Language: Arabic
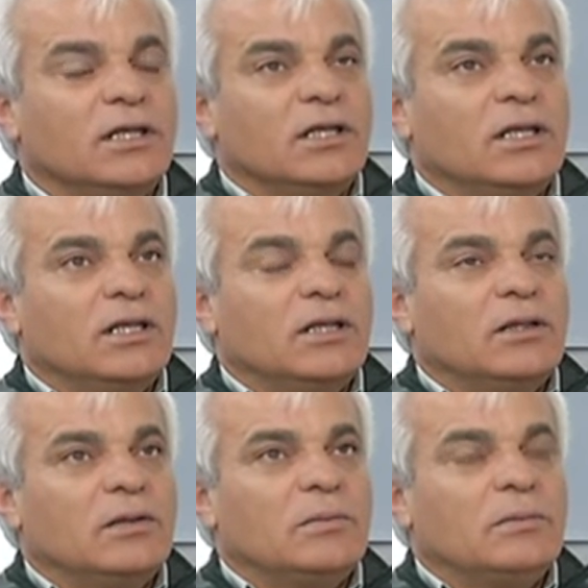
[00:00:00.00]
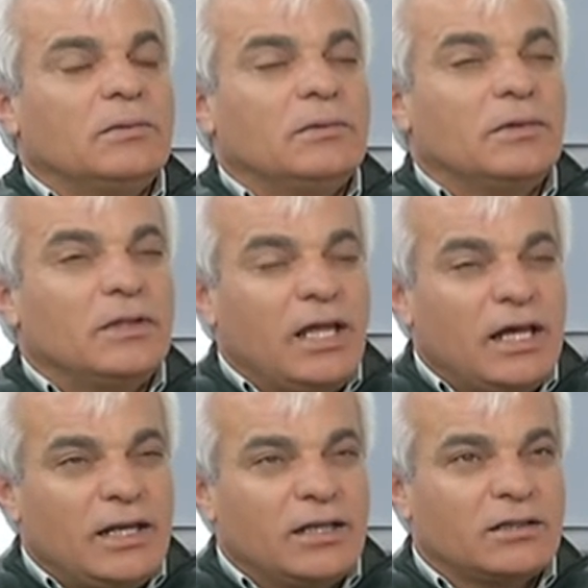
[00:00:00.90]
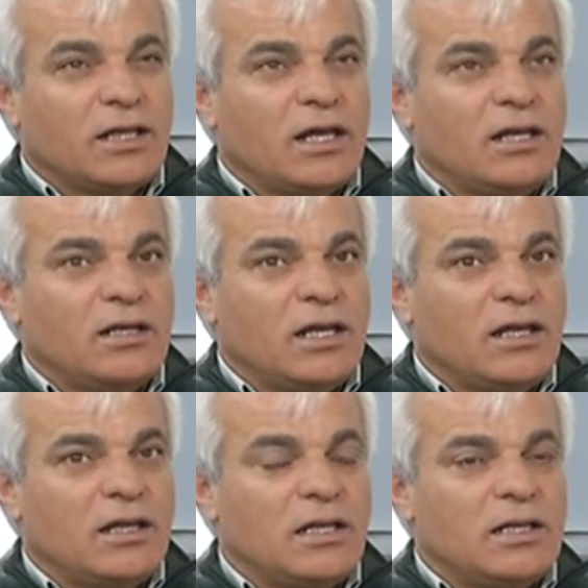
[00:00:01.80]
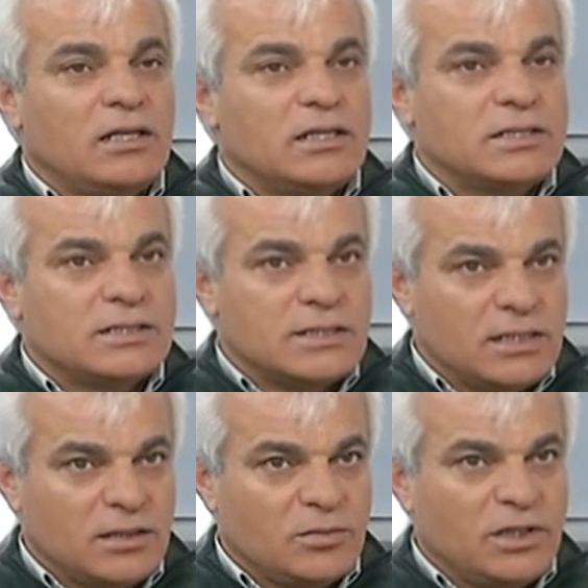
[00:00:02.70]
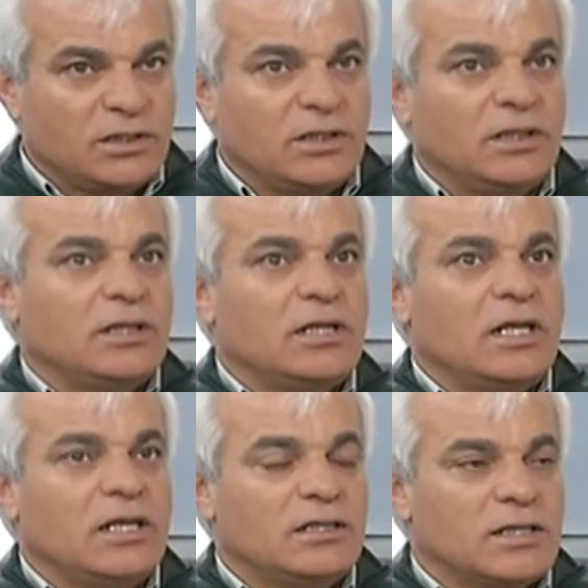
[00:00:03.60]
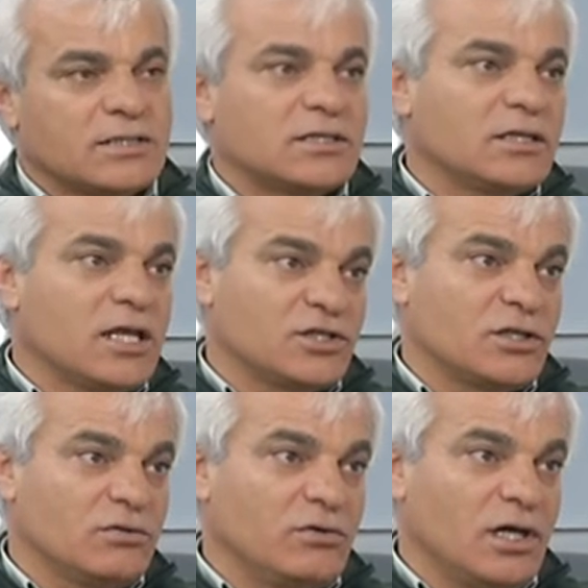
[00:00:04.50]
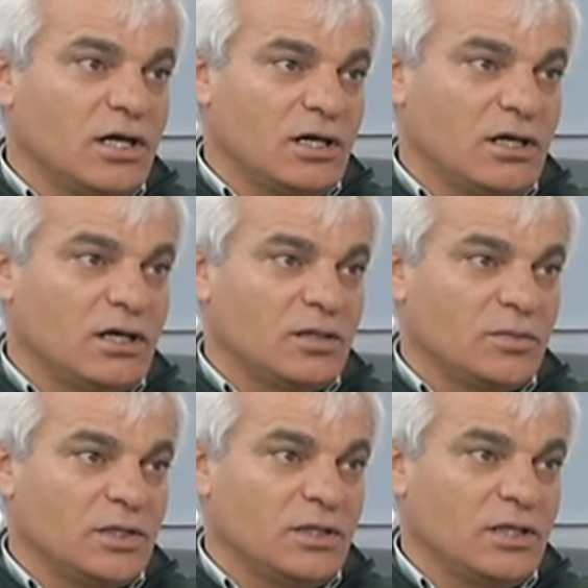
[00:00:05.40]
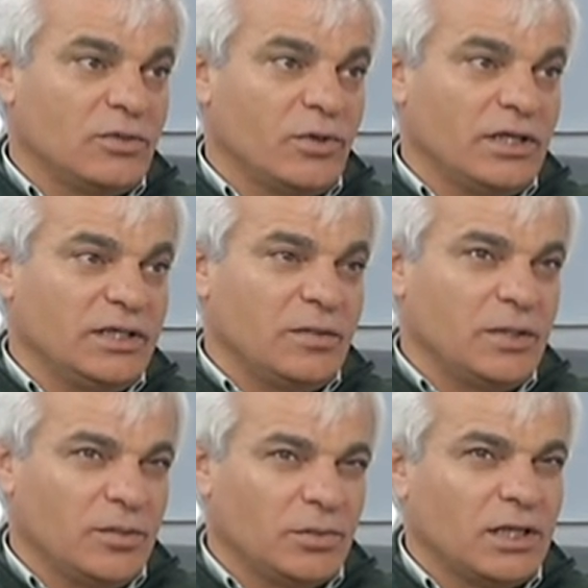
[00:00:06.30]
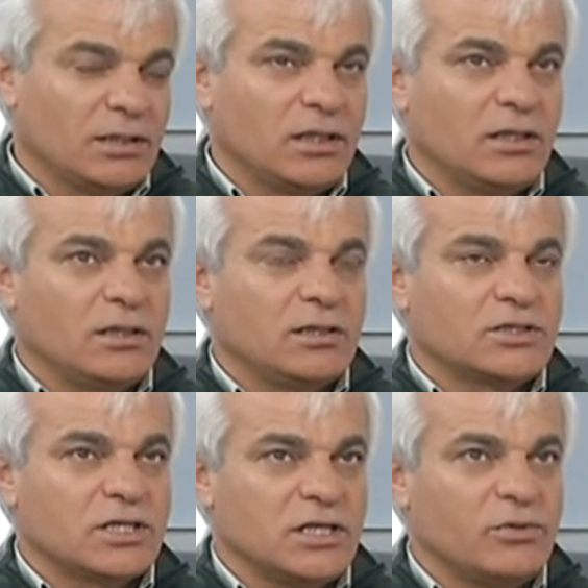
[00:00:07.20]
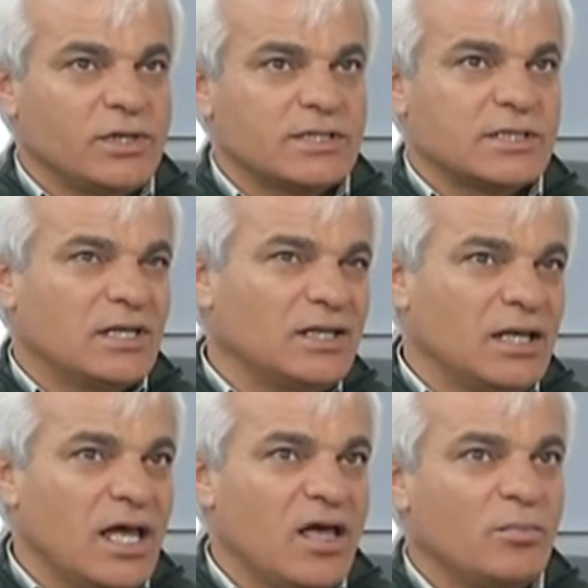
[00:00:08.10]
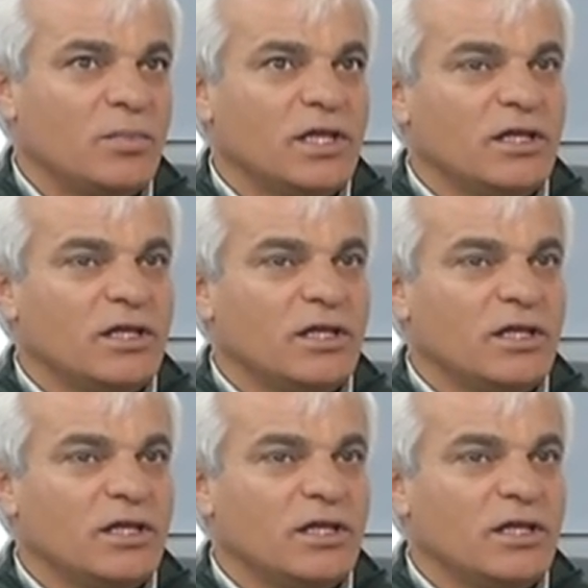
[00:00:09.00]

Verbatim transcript: آه، حاليا انتقلنا السنة الماضية لدراسة 12 نوع آخر من الأنواع العنب اللي هي بتغطي تشكيل الواسعة الأهم